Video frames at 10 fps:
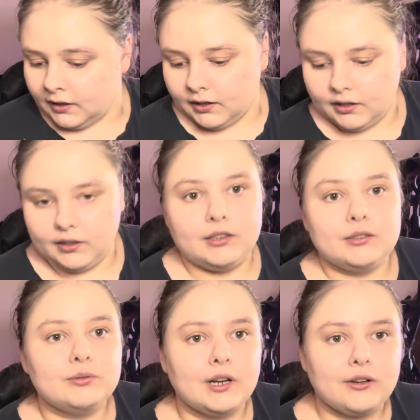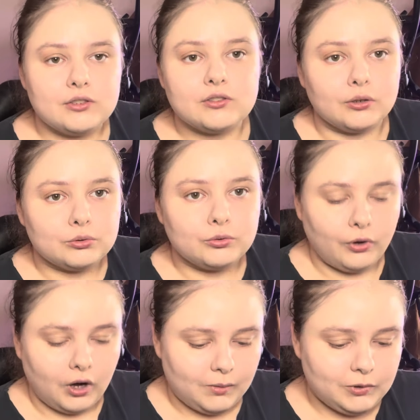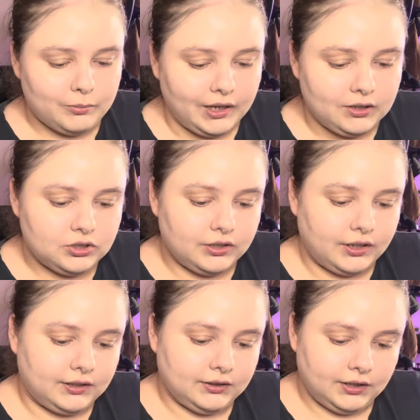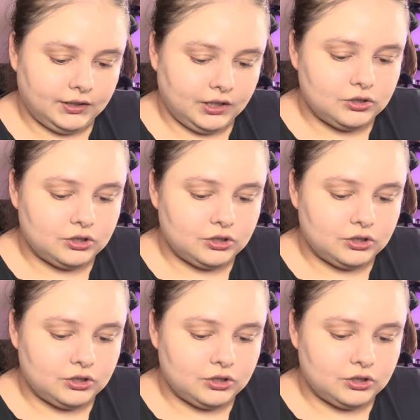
e, któregoś z kotów kochamy bardziej, a inne nie,